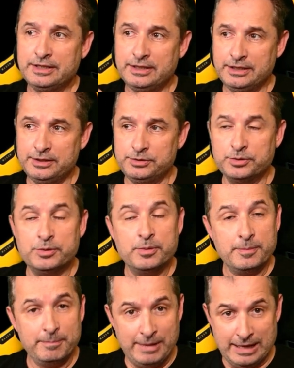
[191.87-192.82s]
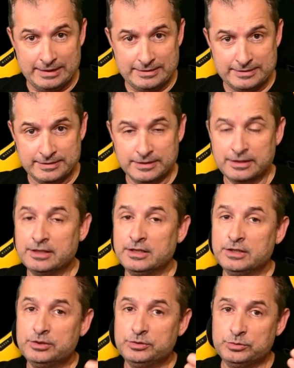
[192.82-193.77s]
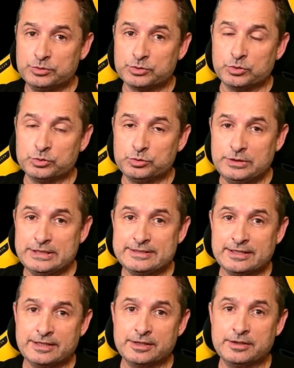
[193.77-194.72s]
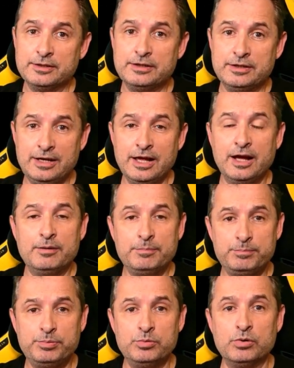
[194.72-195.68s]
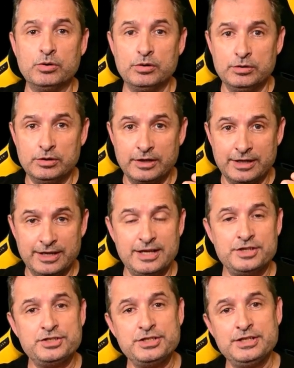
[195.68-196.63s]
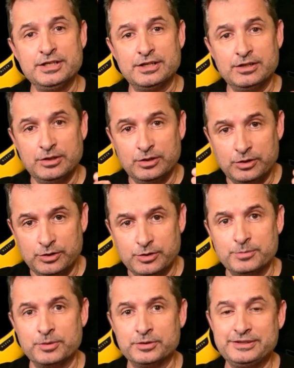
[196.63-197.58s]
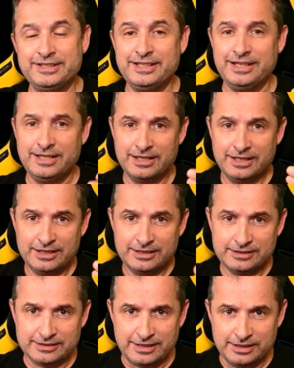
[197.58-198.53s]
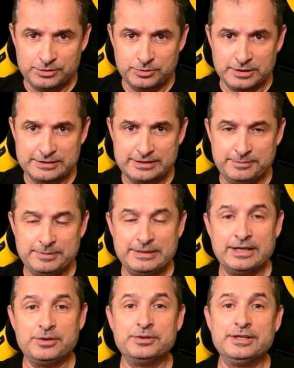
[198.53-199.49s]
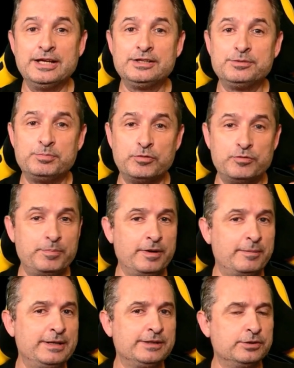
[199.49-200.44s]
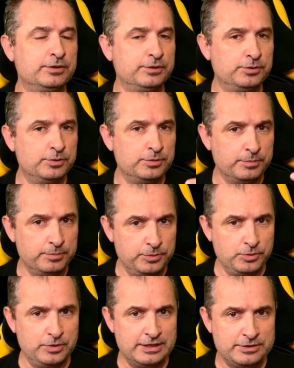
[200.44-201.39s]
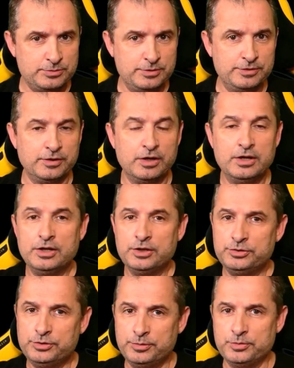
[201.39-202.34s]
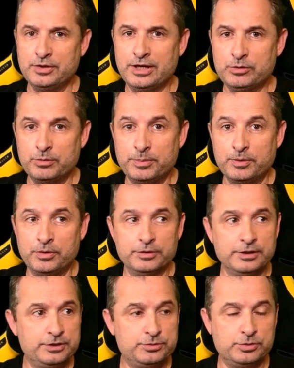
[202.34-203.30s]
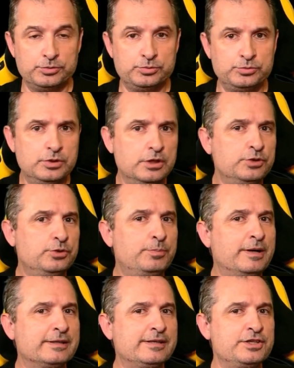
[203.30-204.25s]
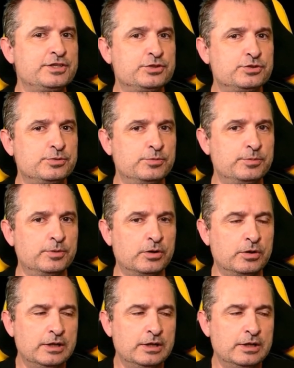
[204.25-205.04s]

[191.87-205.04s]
et de Mars. Nous serons tous les 5 là pour réagir, commenter, traduire cette METACONNECT pour vous permettre de mieux la suivre, de mieux la comprendre et surtout de partager ce moment